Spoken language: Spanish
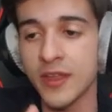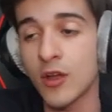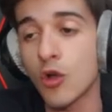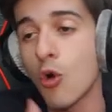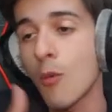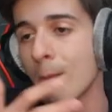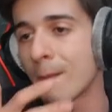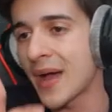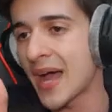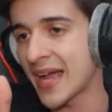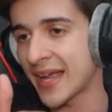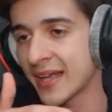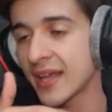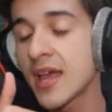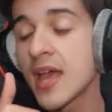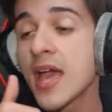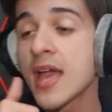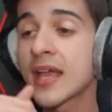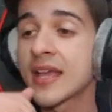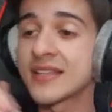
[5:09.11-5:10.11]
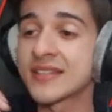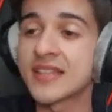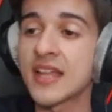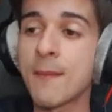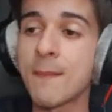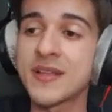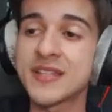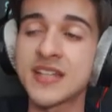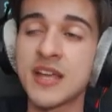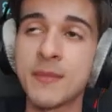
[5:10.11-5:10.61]
De comeback, que
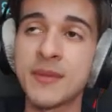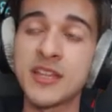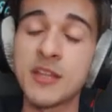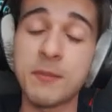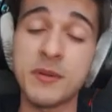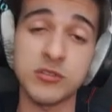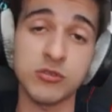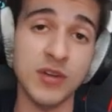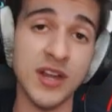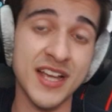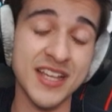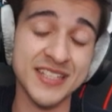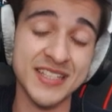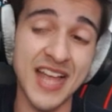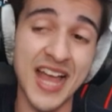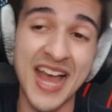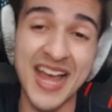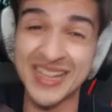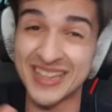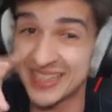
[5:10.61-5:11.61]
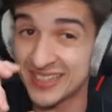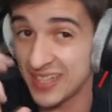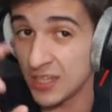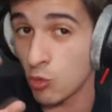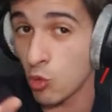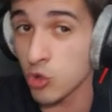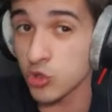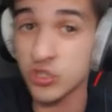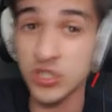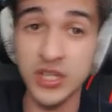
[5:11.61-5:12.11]
están básicamente personajes
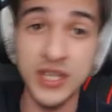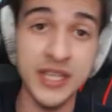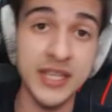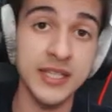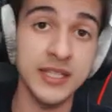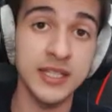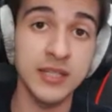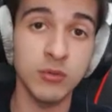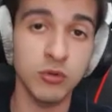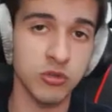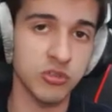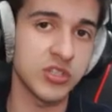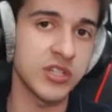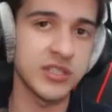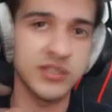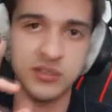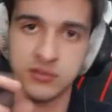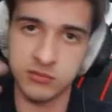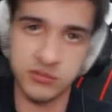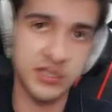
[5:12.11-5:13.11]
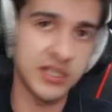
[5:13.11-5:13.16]
antiguos y, bueno, sí,